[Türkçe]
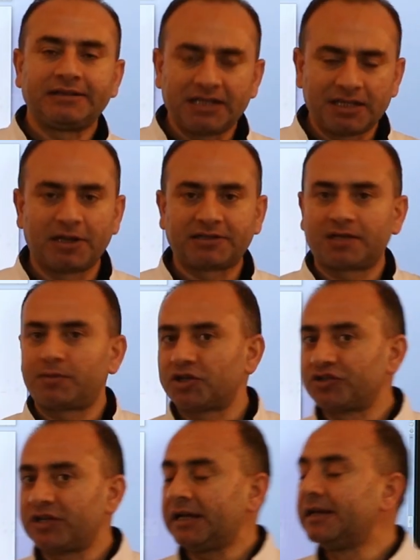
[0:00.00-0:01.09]
Ne demek tek
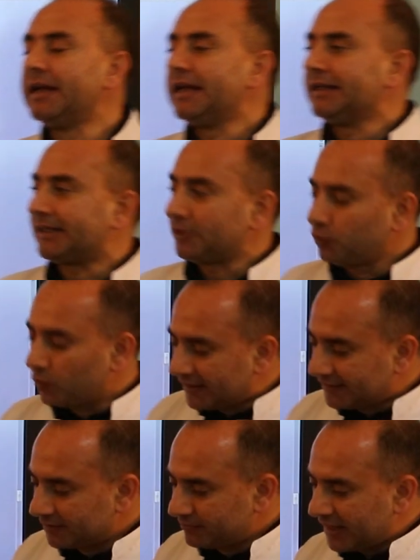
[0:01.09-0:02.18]
başına? Yani
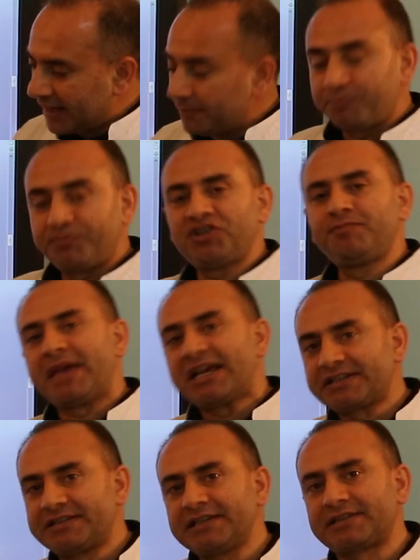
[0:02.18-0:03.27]
yönetimde bir
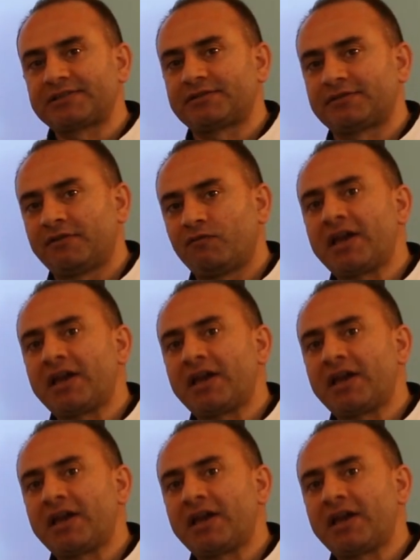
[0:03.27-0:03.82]
meclis